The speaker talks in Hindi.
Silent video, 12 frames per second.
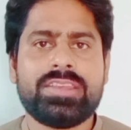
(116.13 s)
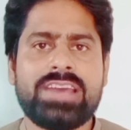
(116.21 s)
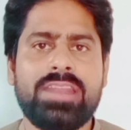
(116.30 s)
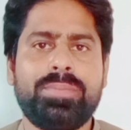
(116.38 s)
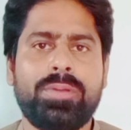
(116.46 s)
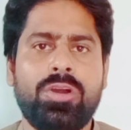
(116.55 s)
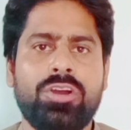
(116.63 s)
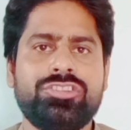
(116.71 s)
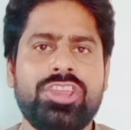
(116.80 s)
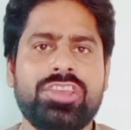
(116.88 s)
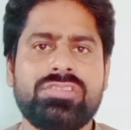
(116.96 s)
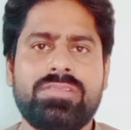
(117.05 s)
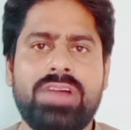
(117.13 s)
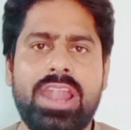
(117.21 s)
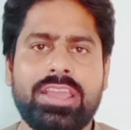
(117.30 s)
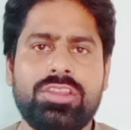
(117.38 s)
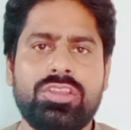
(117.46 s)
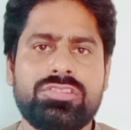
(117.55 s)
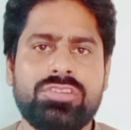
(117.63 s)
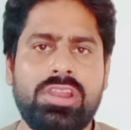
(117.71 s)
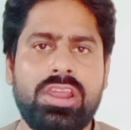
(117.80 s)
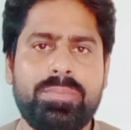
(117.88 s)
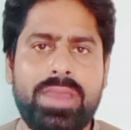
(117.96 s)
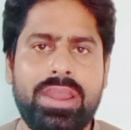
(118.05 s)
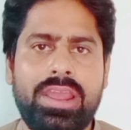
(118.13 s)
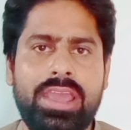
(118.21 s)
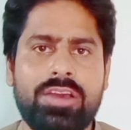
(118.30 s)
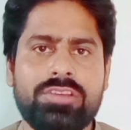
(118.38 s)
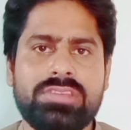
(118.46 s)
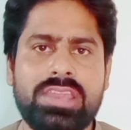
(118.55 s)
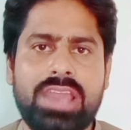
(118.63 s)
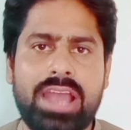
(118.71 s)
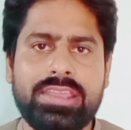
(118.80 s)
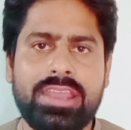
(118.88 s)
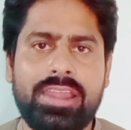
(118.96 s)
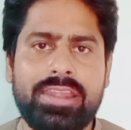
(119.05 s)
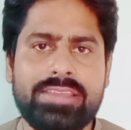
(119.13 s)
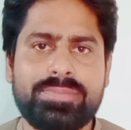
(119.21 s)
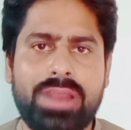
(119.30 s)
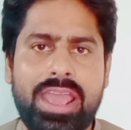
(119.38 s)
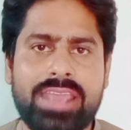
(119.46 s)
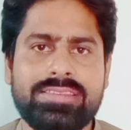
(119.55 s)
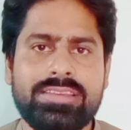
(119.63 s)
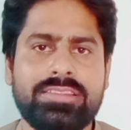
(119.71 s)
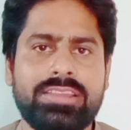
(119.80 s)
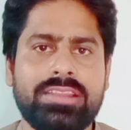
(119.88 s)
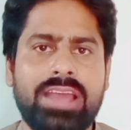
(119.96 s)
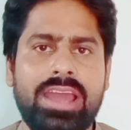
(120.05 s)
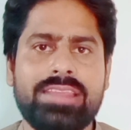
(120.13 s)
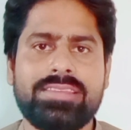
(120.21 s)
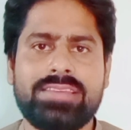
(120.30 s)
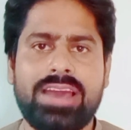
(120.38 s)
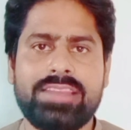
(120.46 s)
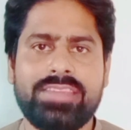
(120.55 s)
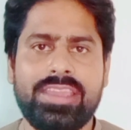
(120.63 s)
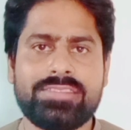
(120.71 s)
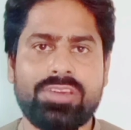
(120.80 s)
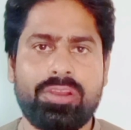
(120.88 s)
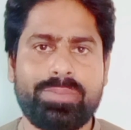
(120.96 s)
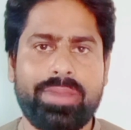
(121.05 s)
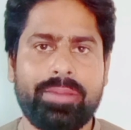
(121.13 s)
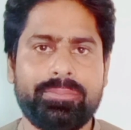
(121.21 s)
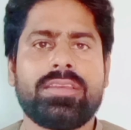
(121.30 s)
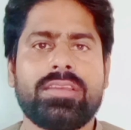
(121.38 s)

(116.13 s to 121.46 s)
सन प्रो छः सौ वाट का जो सोलर पैनल है उसकी आज के लेटेस्ट प्राइस तिरतालीस हज़ार छः सौ रुपये